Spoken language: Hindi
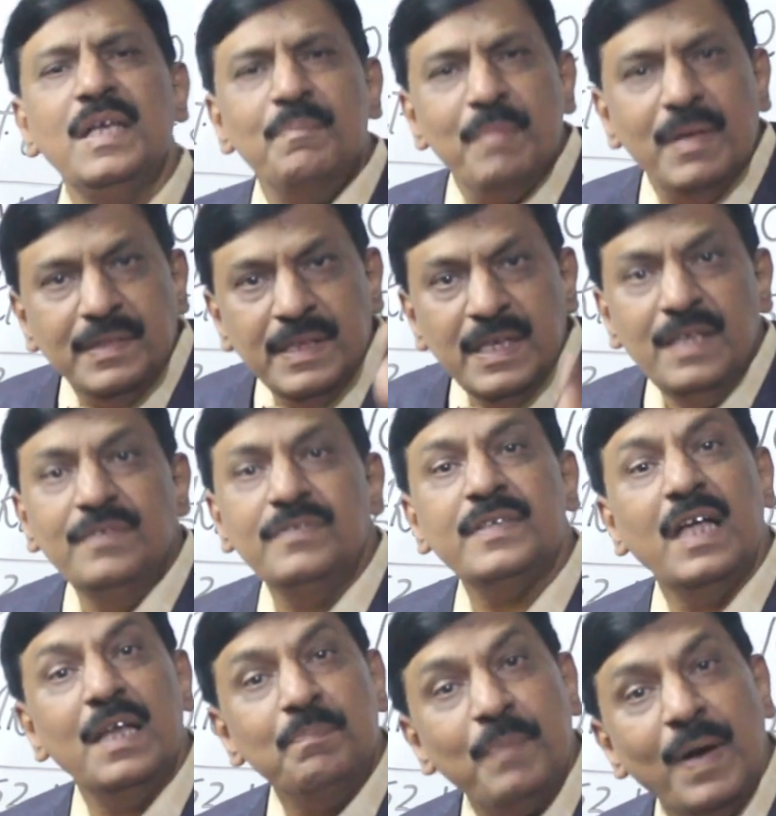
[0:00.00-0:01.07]
मैं तीन
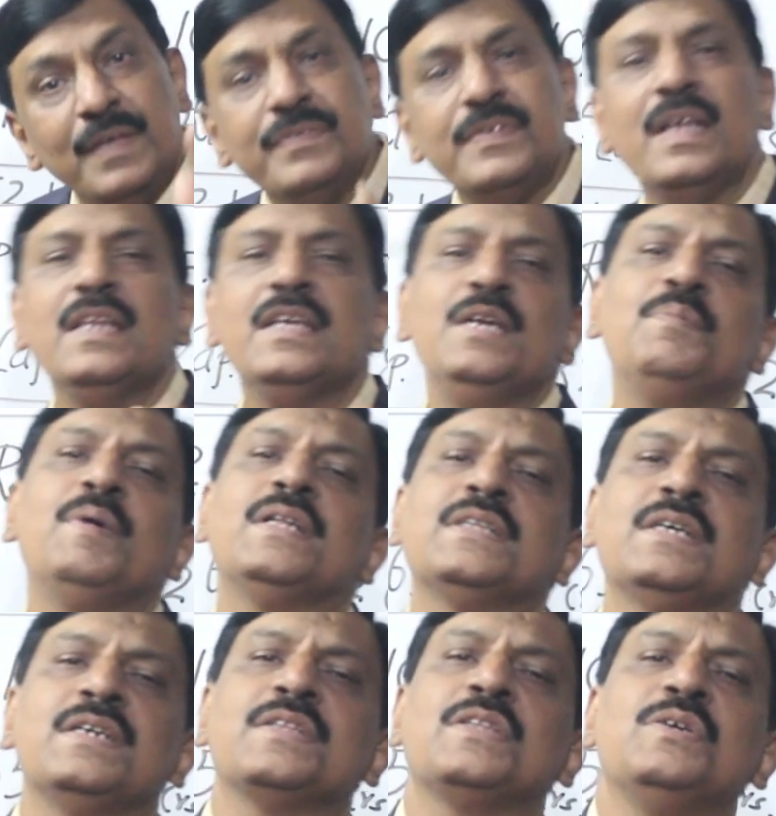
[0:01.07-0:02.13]
साल पाँच साल की बात
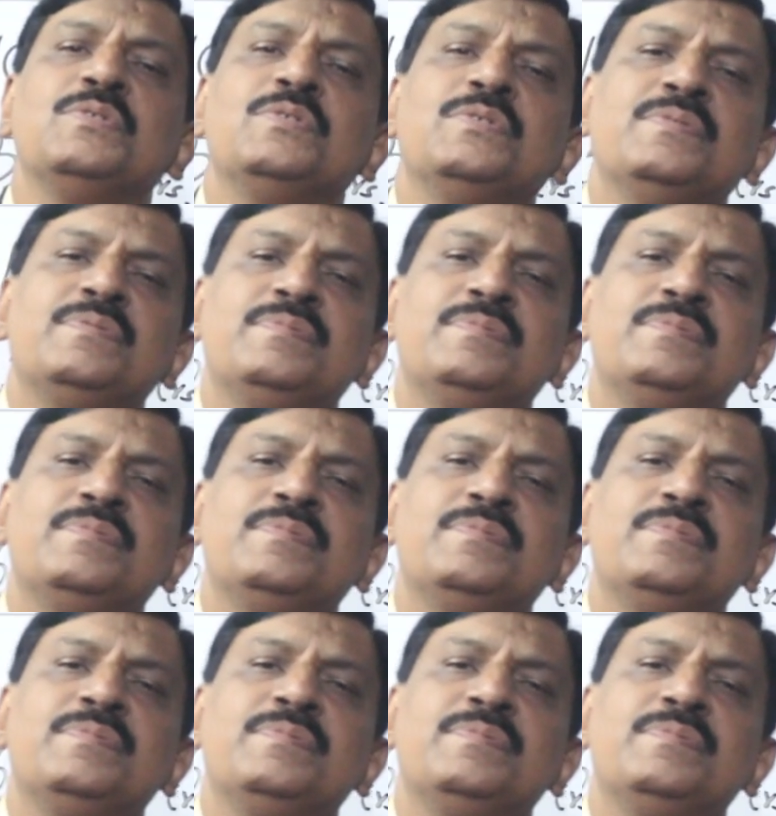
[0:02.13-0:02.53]
करता हूँ